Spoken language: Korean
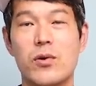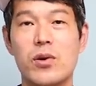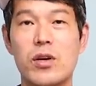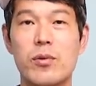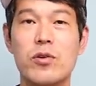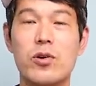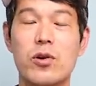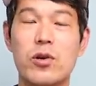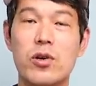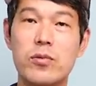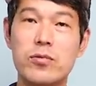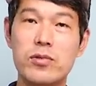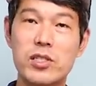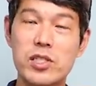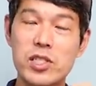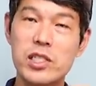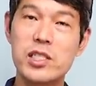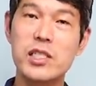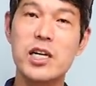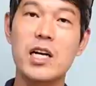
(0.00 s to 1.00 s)
왜냐면
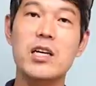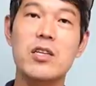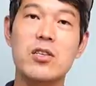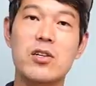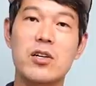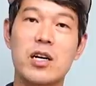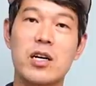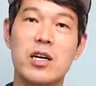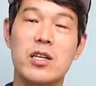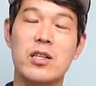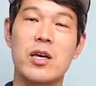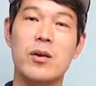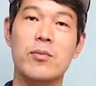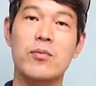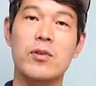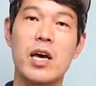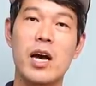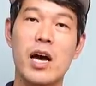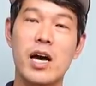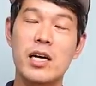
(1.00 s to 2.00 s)
여러분이 시간이 들어가기
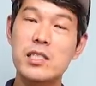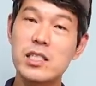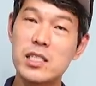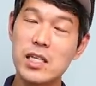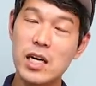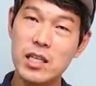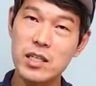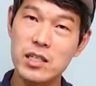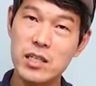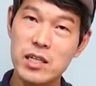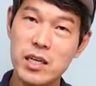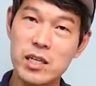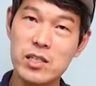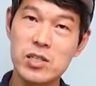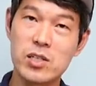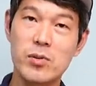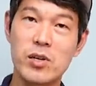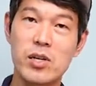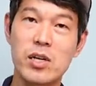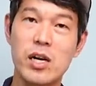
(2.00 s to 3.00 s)
때문에 한 시간을
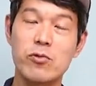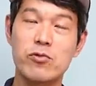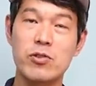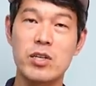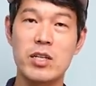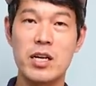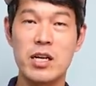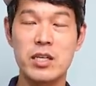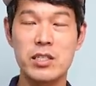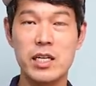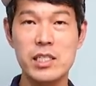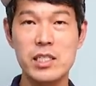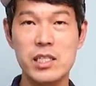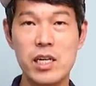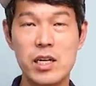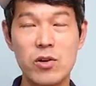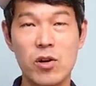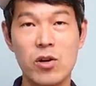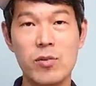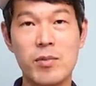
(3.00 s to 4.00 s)
일했으면 우리나라에서 한
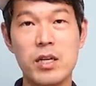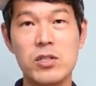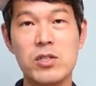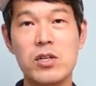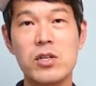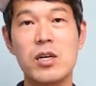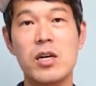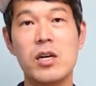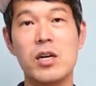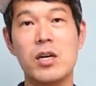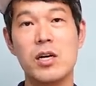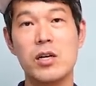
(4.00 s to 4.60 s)
시간 얼마죠?